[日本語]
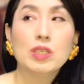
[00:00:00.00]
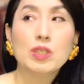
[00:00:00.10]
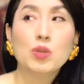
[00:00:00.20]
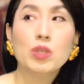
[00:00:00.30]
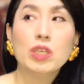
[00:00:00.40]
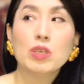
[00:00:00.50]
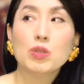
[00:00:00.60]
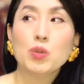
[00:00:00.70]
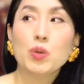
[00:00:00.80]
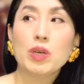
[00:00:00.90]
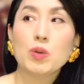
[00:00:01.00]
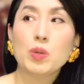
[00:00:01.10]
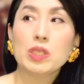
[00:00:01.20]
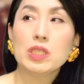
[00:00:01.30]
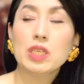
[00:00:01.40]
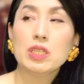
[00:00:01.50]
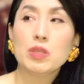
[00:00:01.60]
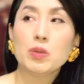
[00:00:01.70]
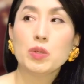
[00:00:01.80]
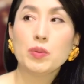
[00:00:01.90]
とにかく小学校1年生
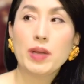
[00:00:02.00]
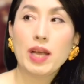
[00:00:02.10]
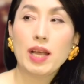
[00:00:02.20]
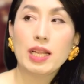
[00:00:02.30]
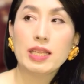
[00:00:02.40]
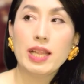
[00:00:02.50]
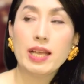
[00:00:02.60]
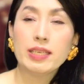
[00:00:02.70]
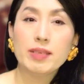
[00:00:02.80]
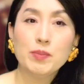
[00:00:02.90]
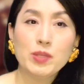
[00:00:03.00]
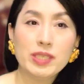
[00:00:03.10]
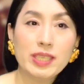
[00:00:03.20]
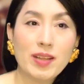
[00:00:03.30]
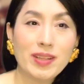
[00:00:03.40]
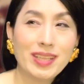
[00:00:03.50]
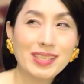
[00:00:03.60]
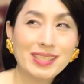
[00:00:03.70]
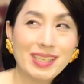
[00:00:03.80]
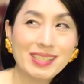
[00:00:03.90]
の頃は泣き虫な
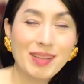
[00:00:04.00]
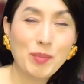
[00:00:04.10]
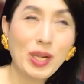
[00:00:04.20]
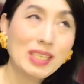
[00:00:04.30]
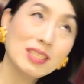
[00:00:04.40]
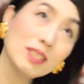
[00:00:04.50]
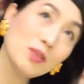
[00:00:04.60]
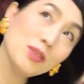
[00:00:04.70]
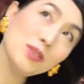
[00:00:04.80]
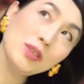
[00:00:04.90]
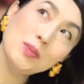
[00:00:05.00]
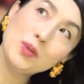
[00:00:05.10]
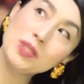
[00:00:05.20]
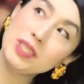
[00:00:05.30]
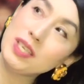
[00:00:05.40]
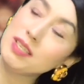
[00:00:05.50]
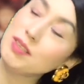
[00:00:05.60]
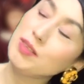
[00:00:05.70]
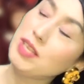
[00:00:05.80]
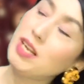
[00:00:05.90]
私でしたもう勝ち気というよりもどっちかって
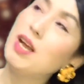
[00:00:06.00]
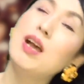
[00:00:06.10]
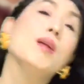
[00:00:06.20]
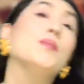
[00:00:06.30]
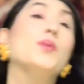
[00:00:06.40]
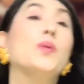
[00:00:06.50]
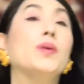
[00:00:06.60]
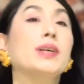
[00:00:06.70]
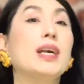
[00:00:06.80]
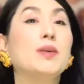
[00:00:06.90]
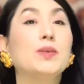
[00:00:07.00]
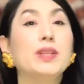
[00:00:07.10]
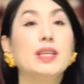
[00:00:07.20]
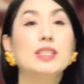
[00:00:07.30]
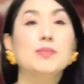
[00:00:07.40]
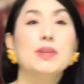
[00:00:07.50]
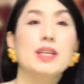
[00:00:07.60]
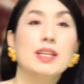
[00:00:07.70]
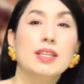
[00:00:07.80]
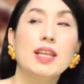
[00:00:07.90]
言ったらもう学校でいじめ
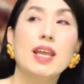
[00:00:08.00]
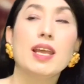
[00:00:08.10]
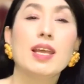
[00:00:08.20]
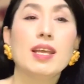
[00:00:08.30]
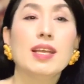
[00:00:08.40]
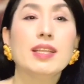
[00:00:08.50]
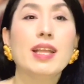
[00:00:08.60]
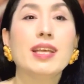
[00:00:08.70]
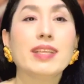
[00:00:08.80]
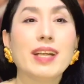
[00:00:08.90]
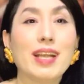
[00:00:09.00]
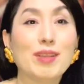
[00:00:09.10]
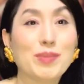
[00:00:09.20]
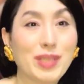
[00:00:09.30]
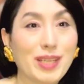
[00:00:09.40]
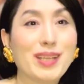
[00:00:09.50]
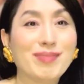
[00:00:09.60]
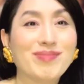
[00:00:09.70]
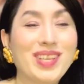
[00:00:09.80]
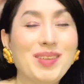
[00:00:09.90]
られて泣いて帰るみたいなも
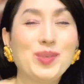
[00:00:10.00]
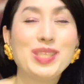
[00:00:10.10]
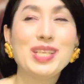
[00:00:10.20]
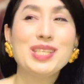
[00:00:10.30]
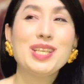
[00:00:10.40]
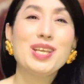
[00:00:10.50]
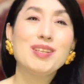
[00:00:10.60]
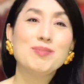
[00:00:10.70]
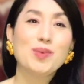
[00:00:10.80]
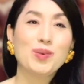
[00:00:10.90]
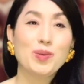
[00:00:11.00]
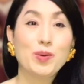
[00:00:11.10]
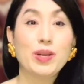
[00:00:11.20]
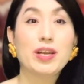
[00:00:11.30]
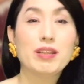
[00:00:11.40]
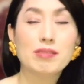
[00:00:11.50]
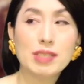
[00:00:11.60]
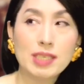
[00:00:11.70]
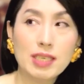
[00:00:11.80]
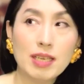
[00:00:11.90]
う先生にも怒られる
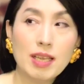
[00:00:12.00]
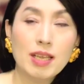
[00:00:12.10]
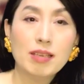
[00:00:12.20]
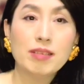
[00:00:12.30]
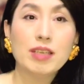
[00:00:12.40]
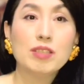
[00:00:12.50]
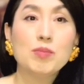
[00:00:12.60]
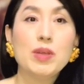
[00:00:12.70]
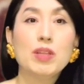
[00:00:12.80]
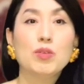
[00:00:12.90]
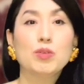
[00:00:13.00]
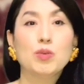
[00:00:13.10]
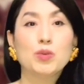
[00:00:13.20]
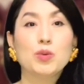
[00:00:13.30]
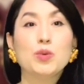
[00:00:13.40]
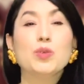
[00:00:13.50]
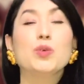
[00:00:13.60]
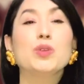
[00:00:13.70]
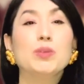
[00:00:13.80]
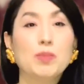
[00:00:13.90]
しクラスメートの男の
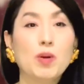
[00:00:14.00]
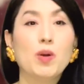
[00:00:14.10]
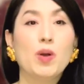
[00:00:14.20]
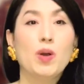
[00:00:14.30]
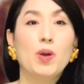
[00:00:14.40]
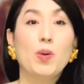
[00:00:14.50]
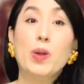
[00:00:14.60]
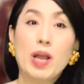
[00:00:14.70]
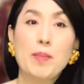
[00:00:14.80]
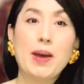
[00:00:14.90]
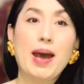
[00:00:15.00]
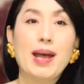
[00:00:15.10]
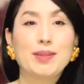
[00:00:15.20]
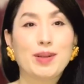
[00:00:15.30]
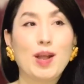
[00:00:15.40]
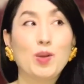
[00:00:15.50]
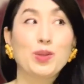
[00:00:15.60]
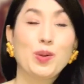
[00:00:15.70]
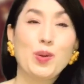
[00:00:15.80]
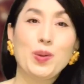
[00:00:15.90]
子にも「おかま」とか「
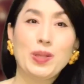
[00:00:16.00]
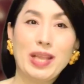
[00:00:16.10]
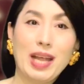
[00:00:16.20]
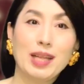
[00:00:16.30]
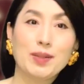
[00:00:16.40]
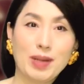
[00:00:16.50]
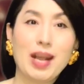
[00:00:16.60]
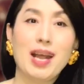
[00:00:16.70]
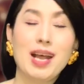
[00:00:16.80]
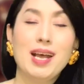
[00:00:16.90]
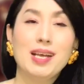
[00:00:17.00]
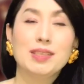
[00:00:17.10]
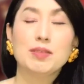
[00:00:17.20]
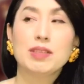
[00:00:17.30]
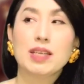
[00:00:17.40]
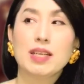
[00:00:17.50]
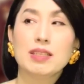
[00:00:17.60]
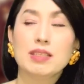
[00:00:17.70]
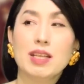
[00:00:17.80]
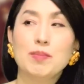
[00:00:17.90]
男女」とかそんな
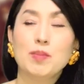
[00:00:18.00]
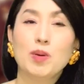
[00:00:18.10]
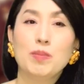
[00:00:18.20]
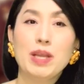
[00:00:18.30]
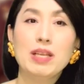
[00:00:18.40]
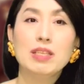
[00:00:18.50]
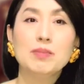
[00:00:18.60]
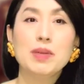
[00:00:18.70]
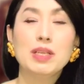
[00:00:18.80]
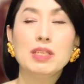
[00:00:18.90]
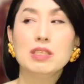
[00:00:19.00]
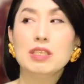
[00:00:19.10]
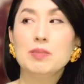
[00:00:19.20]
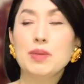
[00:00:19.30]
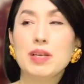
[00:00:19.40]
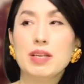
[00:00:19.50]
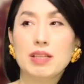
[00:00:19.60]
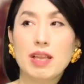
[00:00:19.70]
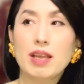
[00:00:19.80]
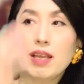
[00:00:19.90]
感じでもう毎日毎日いじめられ
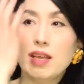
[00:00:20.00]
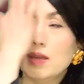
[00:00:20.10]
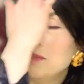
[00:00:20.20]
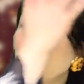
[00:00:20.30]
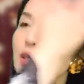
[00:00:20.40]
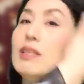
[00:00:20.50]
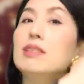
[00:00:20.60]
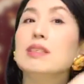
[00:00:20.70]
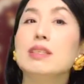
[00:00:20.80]
て毎日い